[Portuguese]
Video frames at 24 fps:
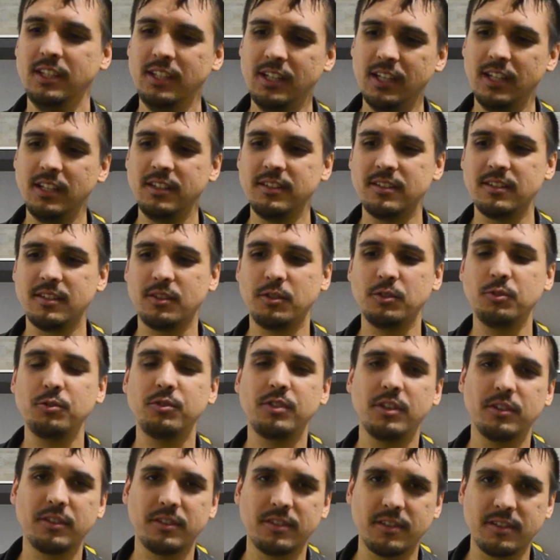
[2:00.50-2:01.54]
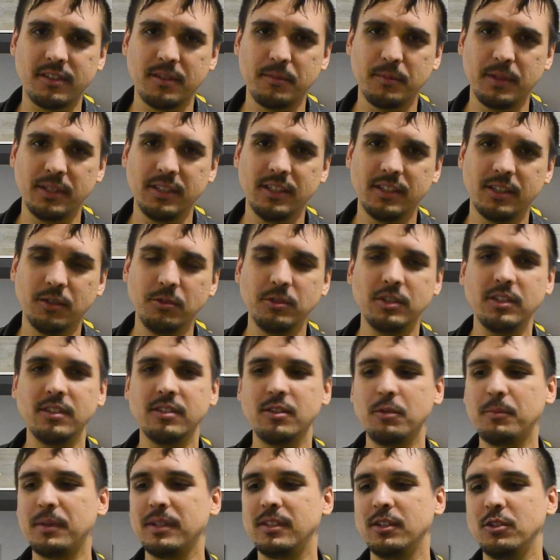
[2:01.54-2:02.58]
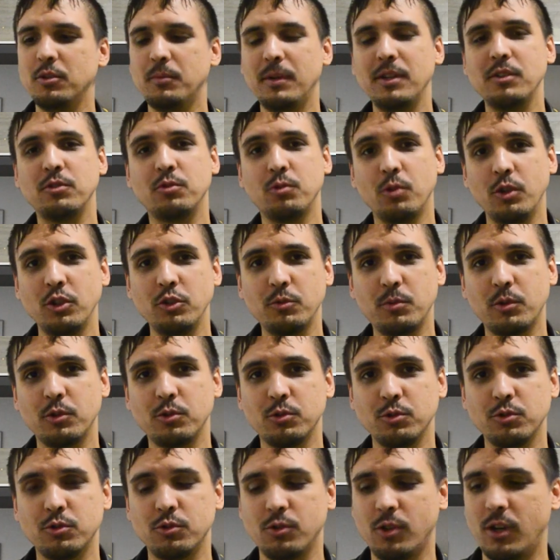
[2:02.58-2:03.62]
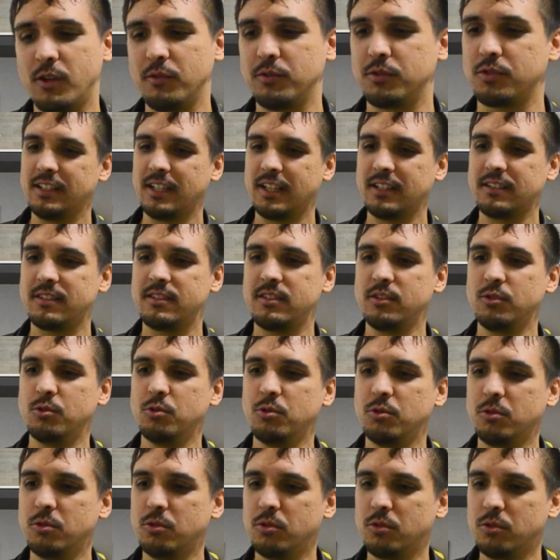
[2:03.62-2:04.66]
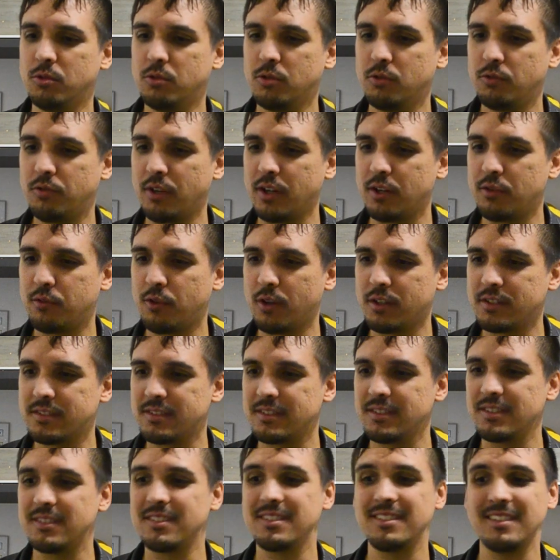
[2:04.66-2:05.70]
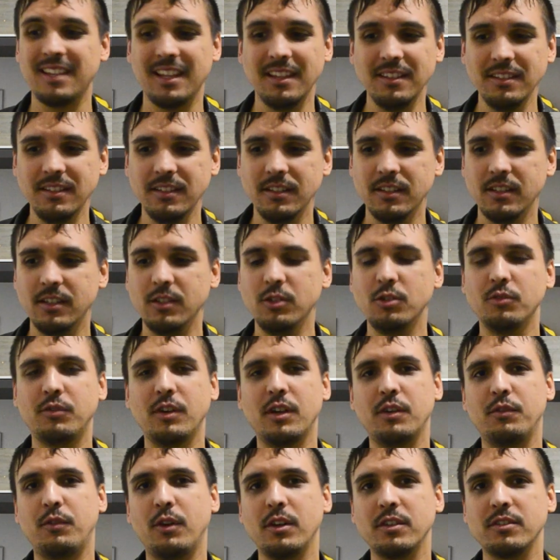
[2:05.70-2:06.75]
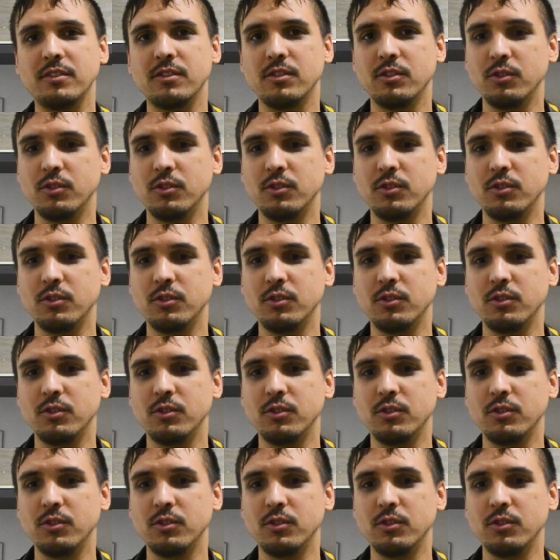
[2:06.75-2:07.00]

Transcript: E eles estão anunciando essa semana, então, que estão matando mais dois produtos novos. Trata-se do Firefox Send e do Firefox